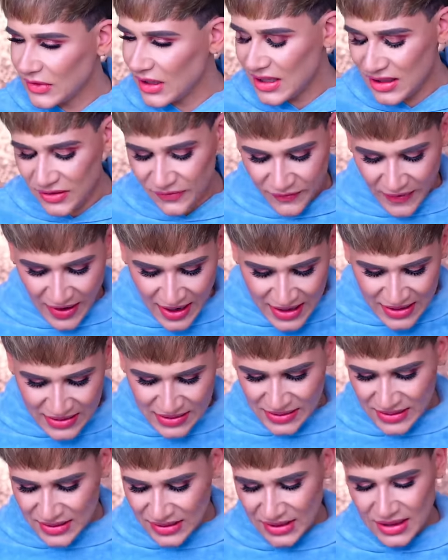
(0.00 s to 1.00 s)
Ich
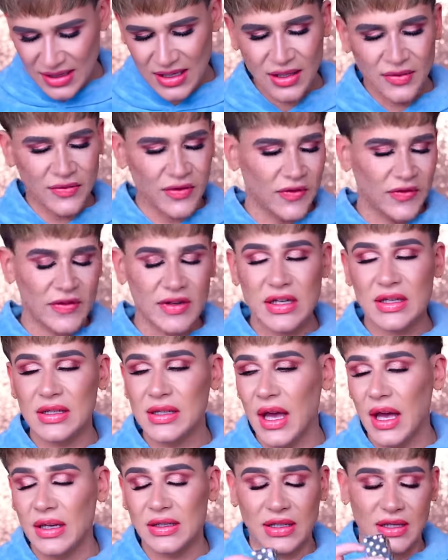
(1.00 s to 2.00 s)
weiß nicht, irgendwie finde ich es
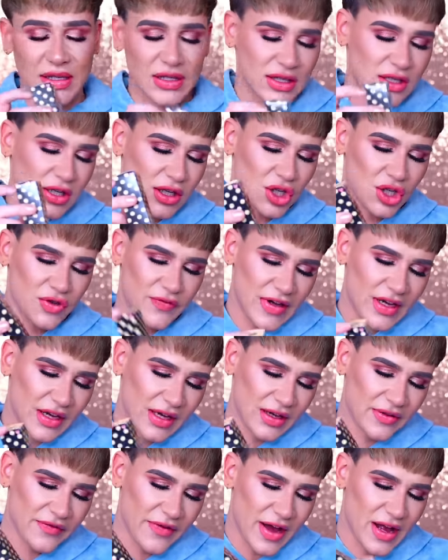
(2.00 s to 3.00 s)
gerade richtig
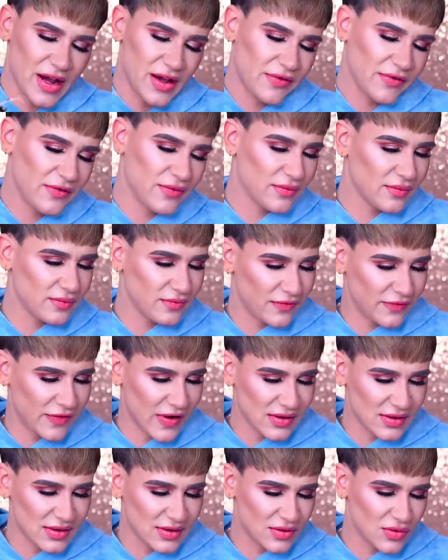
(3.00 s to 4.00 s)
schwierig, weil
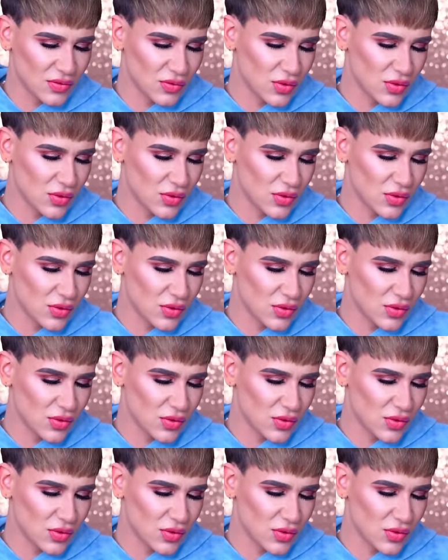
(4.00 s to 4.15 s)
fast